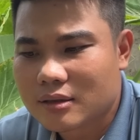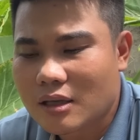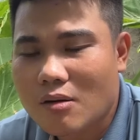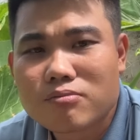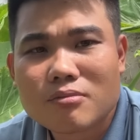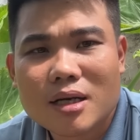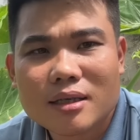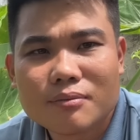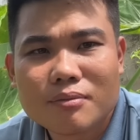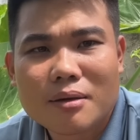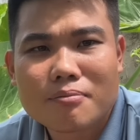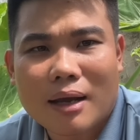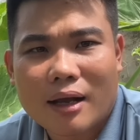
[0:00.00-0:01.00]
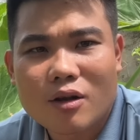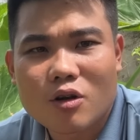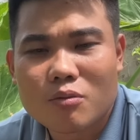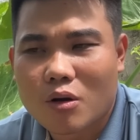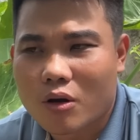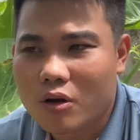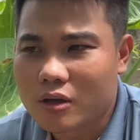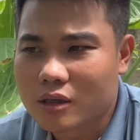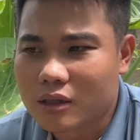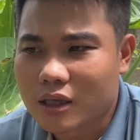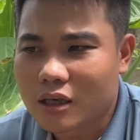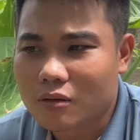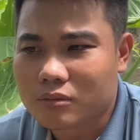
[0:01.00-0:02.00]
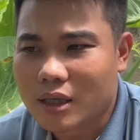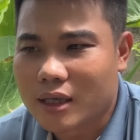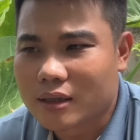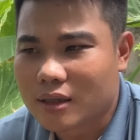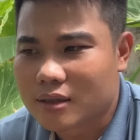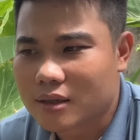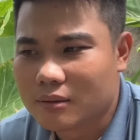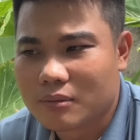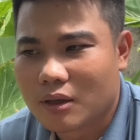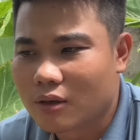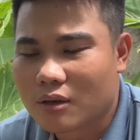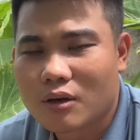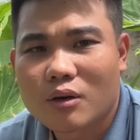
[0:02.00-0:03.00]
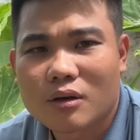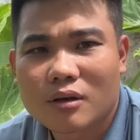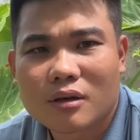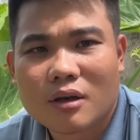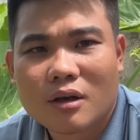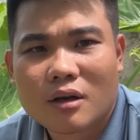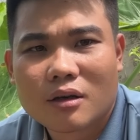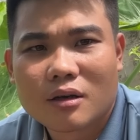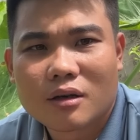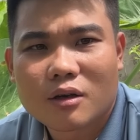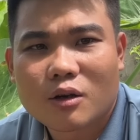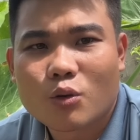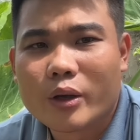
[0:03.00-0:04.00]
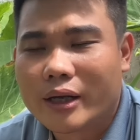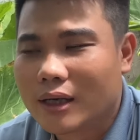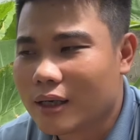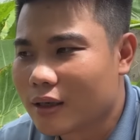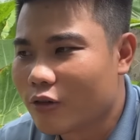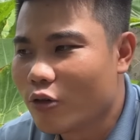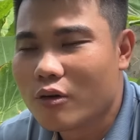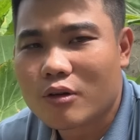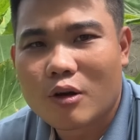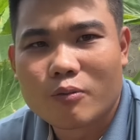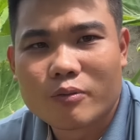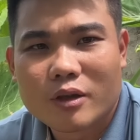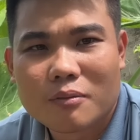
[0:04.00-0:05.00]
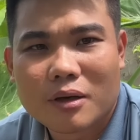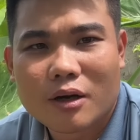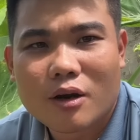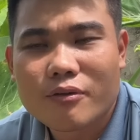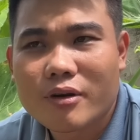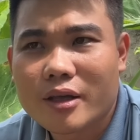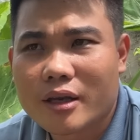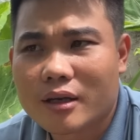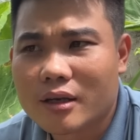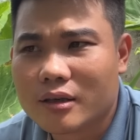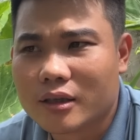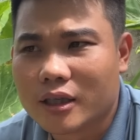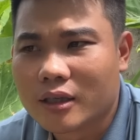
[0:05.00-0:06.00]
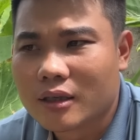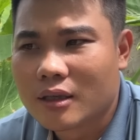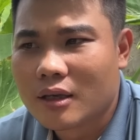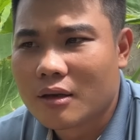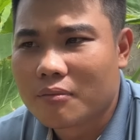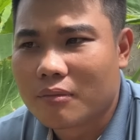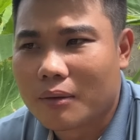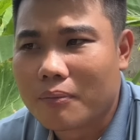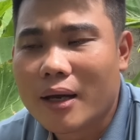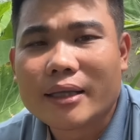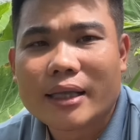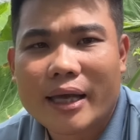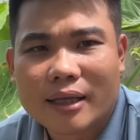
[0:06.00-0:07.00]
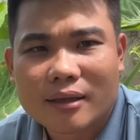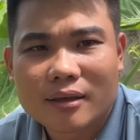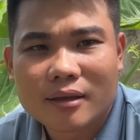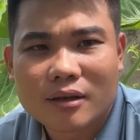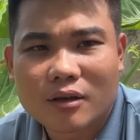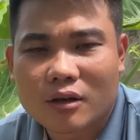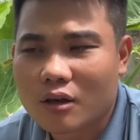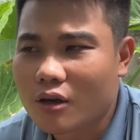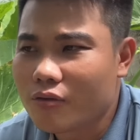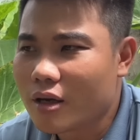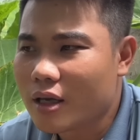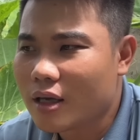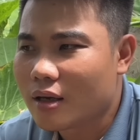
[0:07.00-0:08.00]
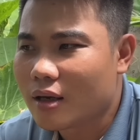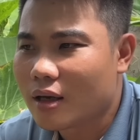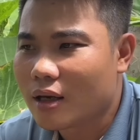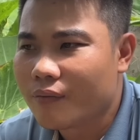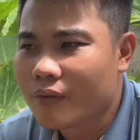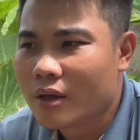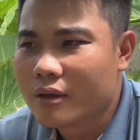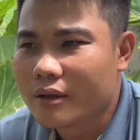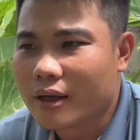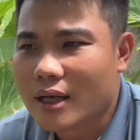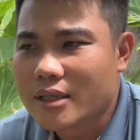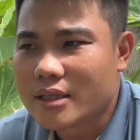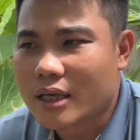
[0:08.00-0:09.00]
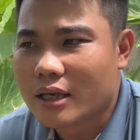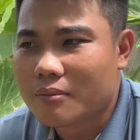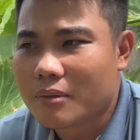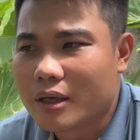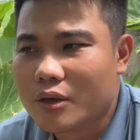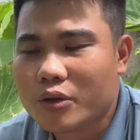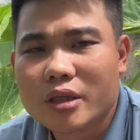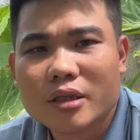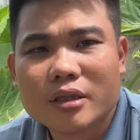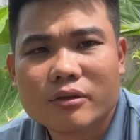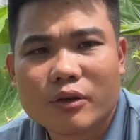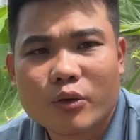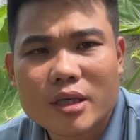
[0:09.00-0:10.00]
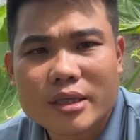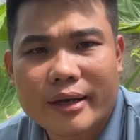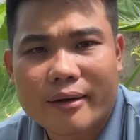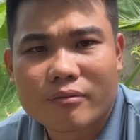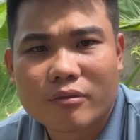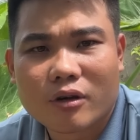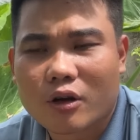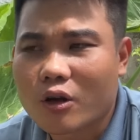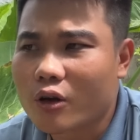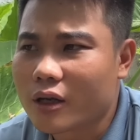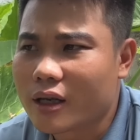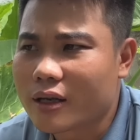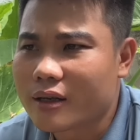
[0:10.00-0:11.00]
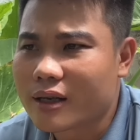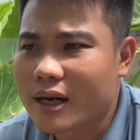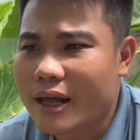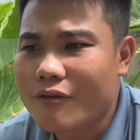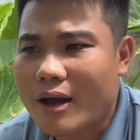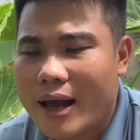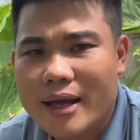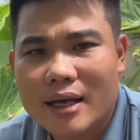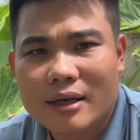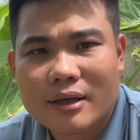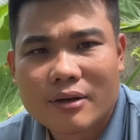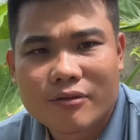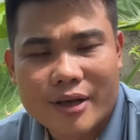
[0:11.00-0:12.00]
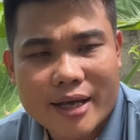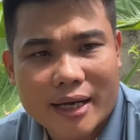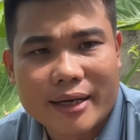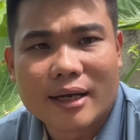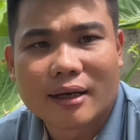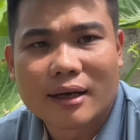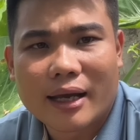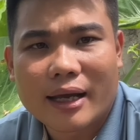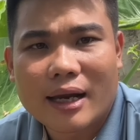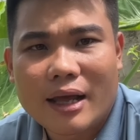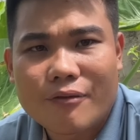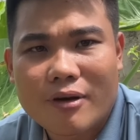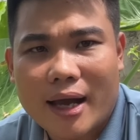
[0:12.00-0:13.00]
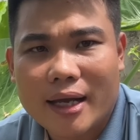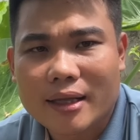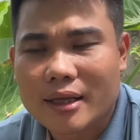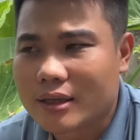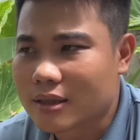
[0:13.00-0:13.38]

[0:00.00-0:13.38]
thông minh minh mẫn của một con người cái đồng tiền thật sự mà nó nó có quyền lực vô cùng nhưng mà đối với những người mà mê tiền thôi còn đối với uh, những anh chị mà yêu thương và quý trọng mà coi như lẽ phải phải giành giật lại cái lẽ phải thì